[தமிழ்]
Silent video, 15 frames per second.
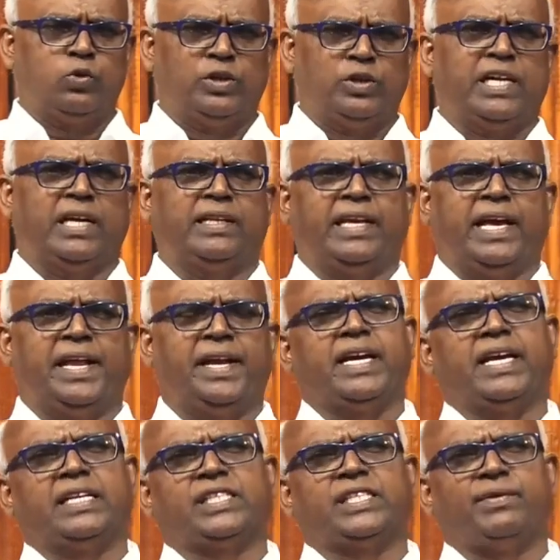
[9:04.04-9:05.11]
என் குற்றத்தை
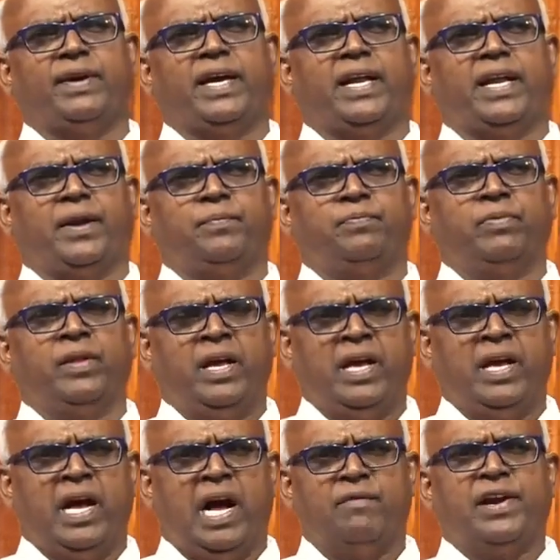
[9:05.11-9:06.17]
அறிக்கை செய்வேன்
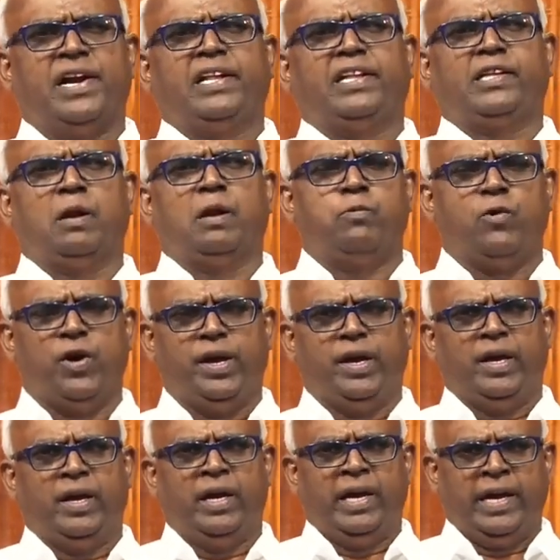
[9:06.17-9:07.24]
அவரிடத்தில் போய்
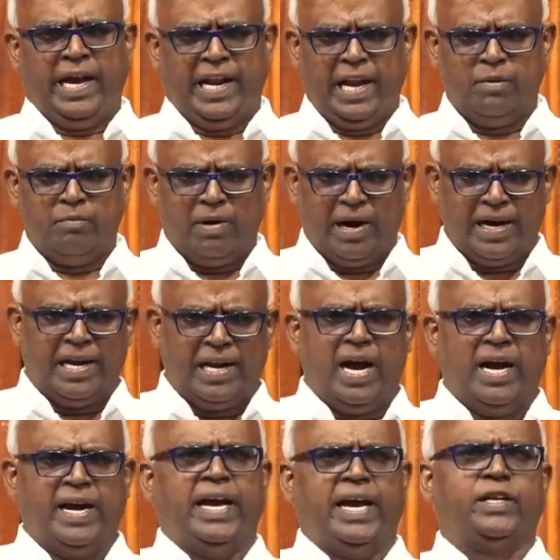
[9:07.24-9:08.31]
என்னை
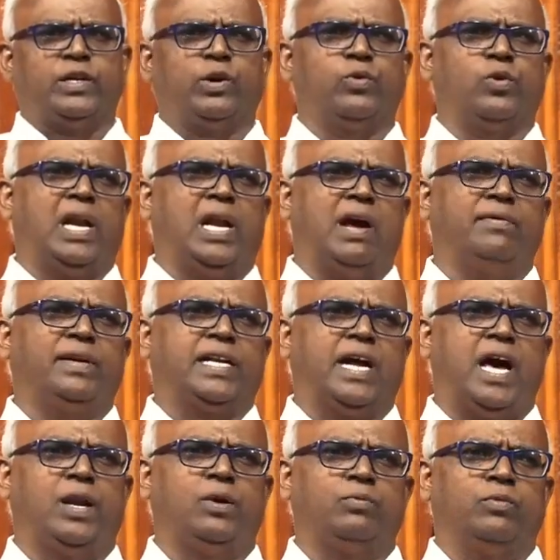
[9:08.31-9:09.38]
மகனாக
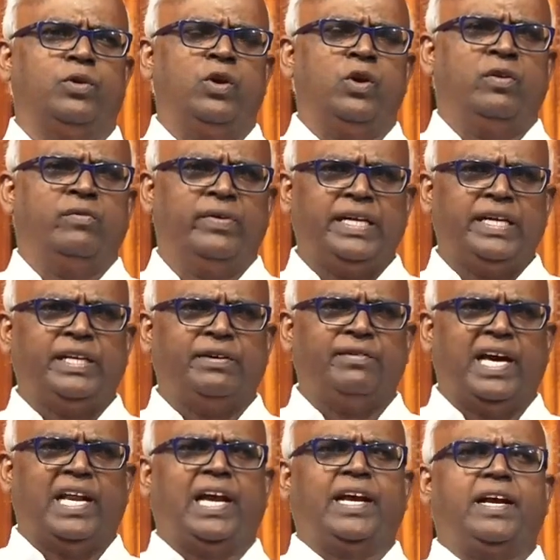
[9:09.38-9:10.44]
ஏற்றுக்கொள்ளாவிட்டாலும் வீட்டு
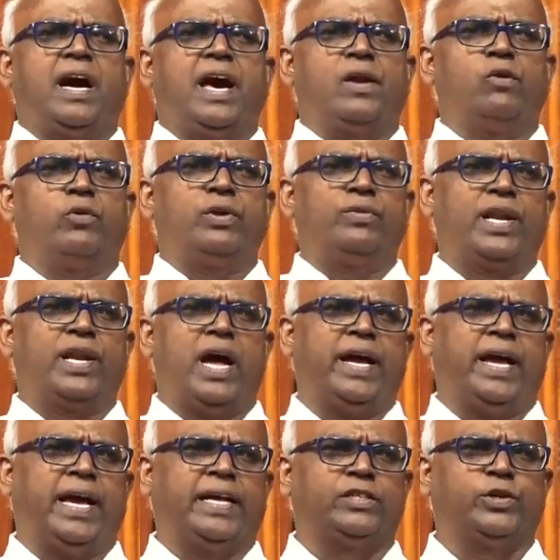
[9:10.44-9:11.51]
வேலைக்கார்
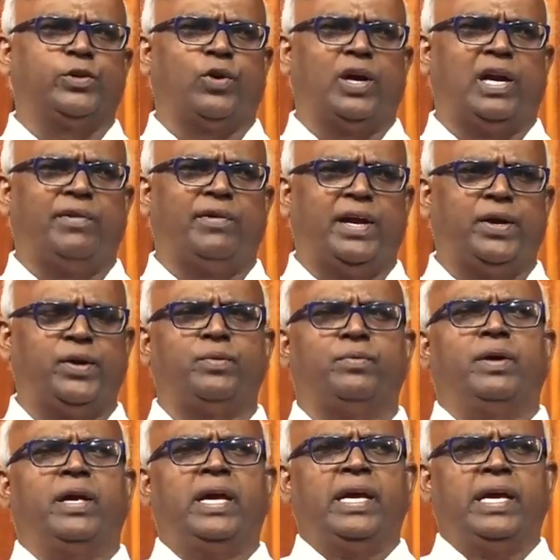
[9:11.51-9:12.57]
ஒருவனாக ஏற்றுக்கொள்ள
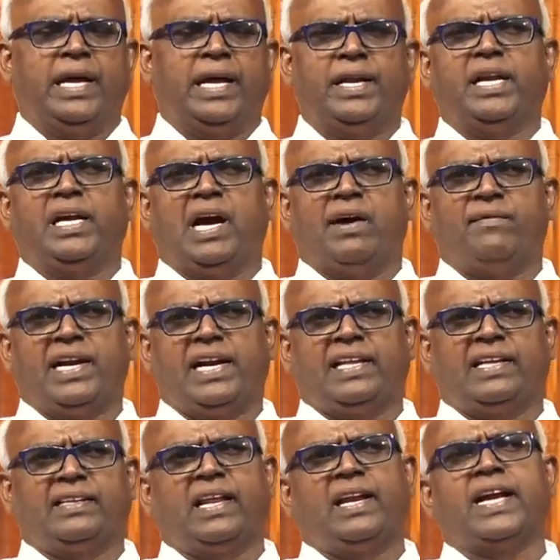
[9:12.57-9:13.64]
வேண்டும் என்று
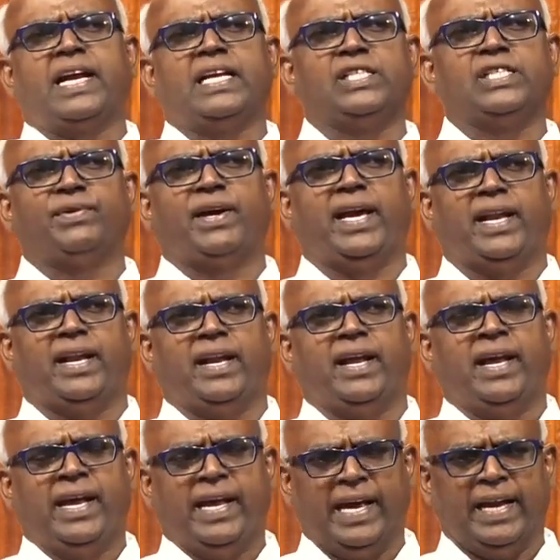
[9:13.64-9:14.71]
அவரிடத்தில் கெஞ்சுவேன்
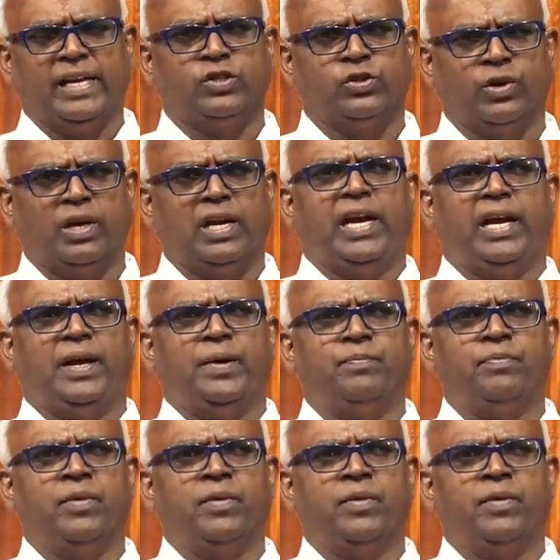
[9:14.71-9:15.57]
என்று சொல்லி